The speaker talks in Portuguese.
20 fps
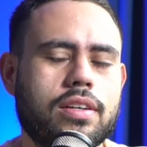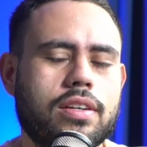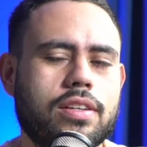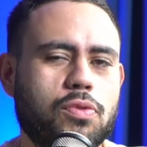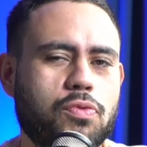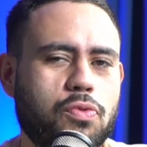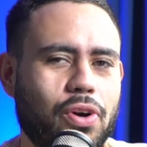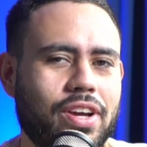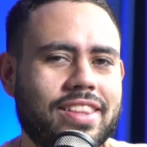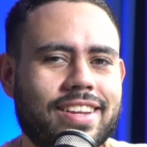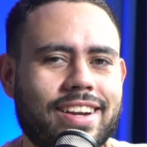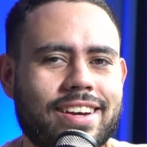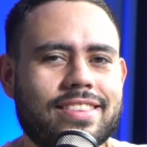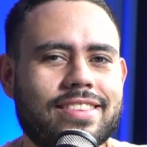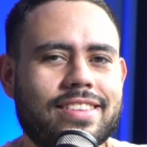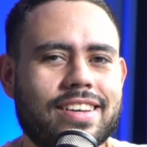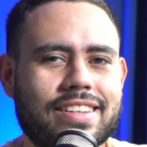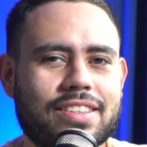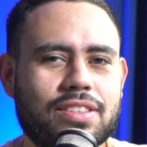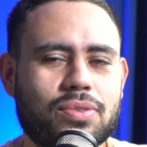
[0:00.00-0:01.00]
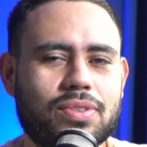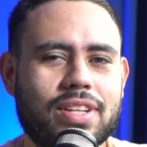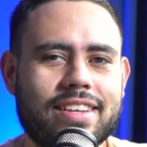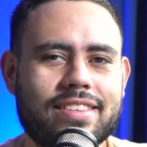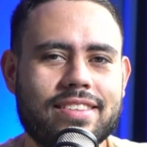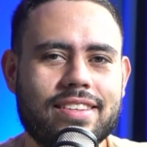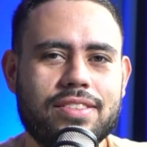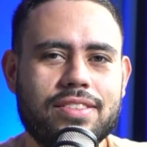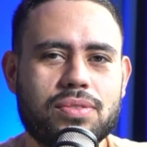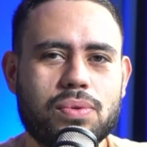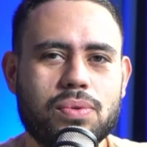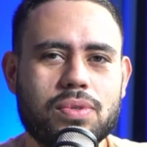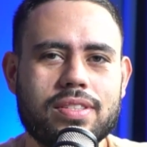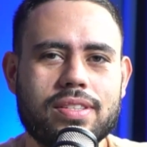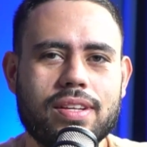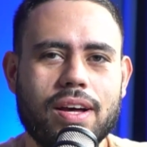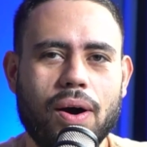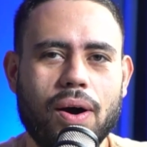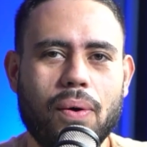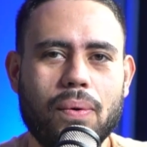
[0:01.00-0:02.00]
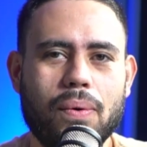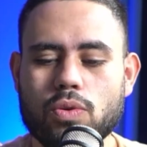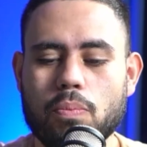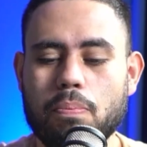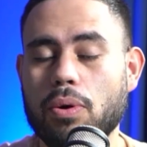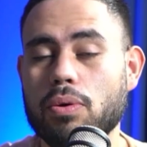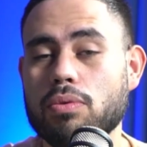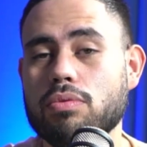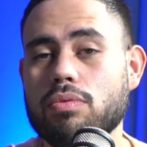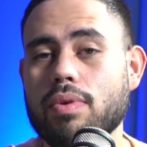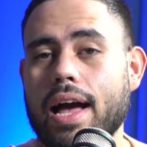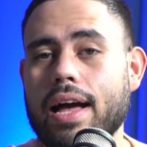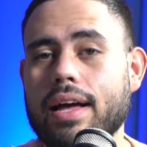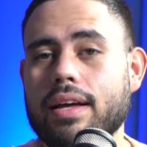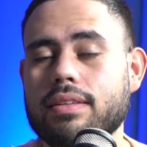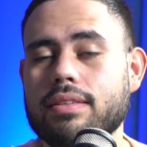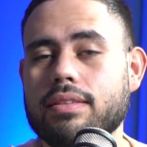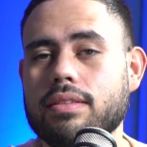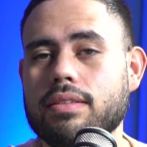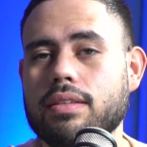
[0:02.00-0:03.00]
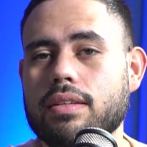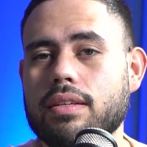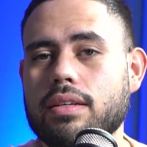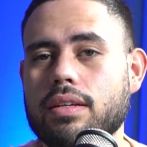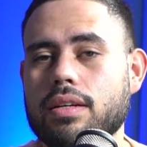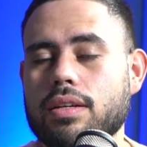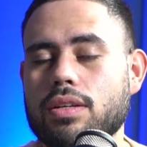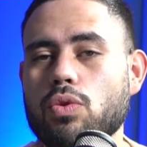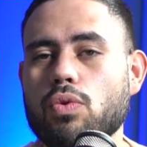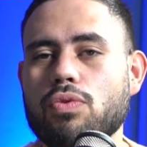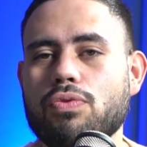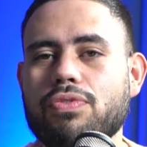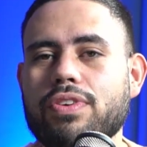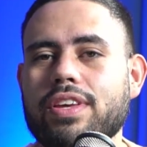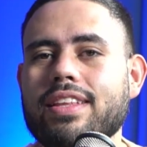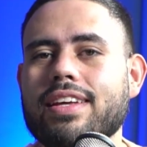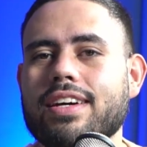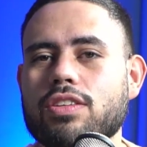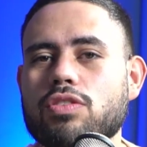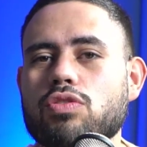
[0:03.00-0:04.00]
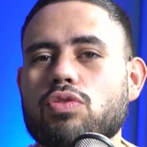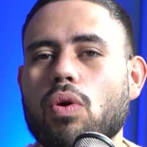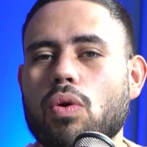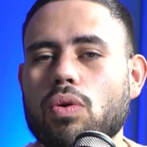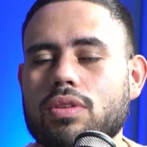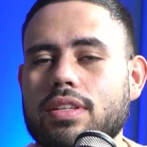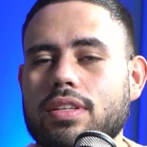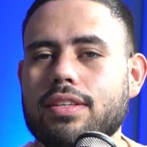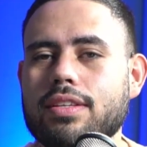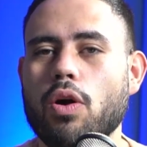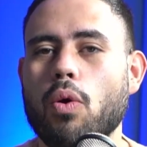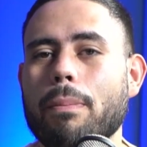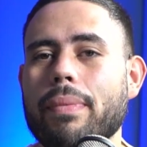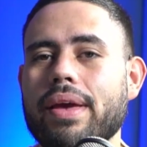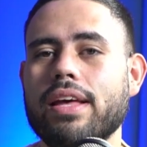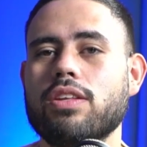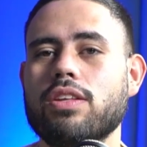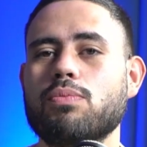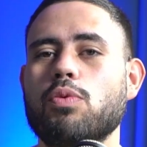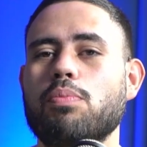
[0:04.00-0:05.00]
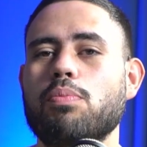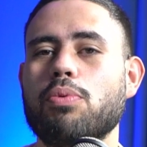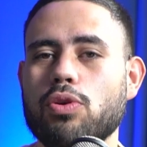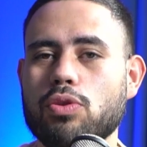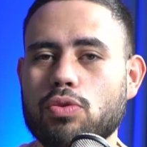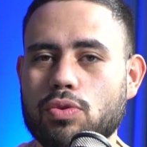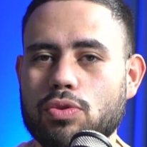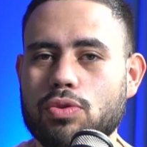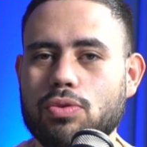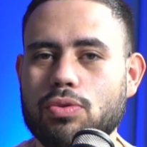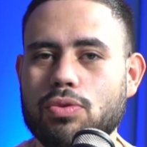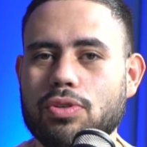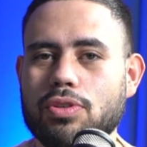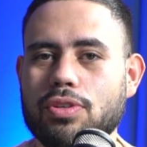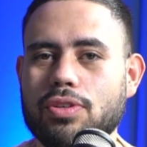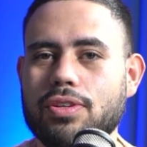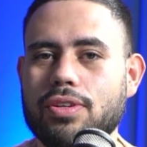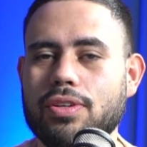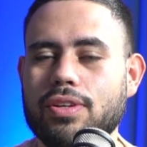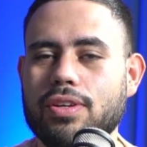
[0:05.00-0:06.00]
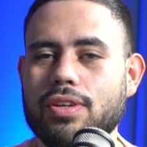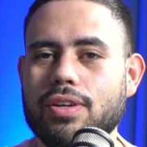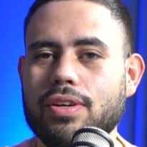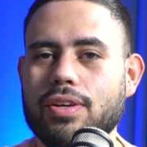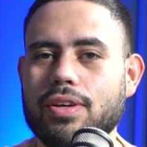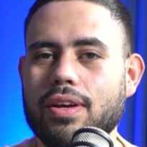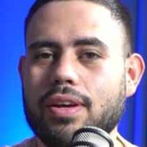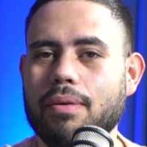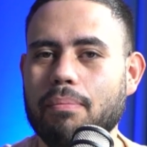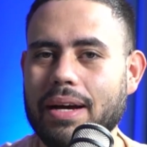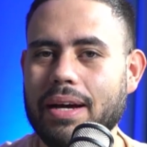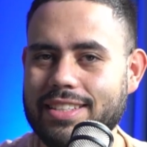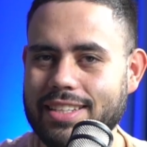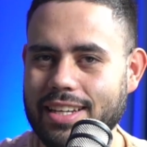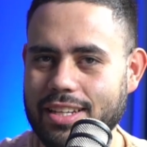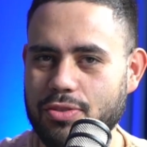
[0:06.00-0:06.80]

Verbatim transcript: Não vou entrar tanto nessa discussão. O ponto é: no fim das contas é o mesmo produto, mas é